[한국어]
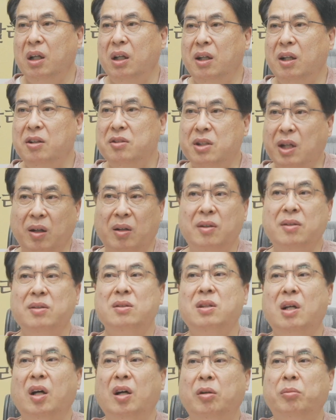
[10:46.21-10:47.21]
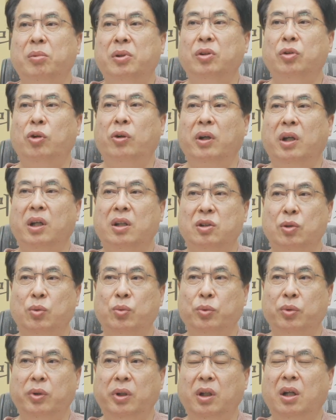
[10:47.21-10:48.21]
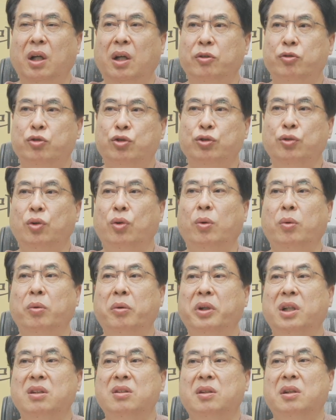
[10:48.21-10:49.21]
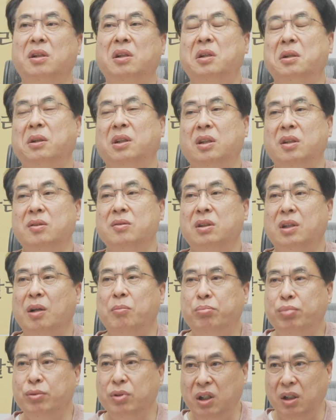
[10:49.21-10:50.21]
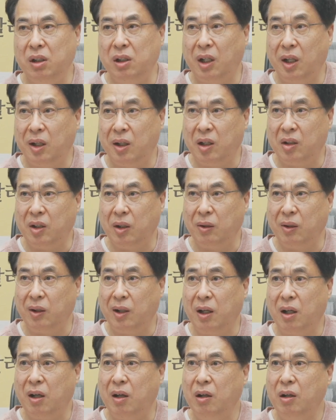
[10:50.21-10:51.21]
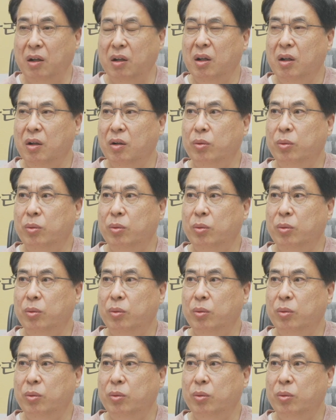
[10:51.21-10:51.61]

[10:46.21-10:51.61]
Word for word: 이 재건 사업을 통해서 우리가 중동 건설, 건설의 뿌리를 내려야 된다. 음.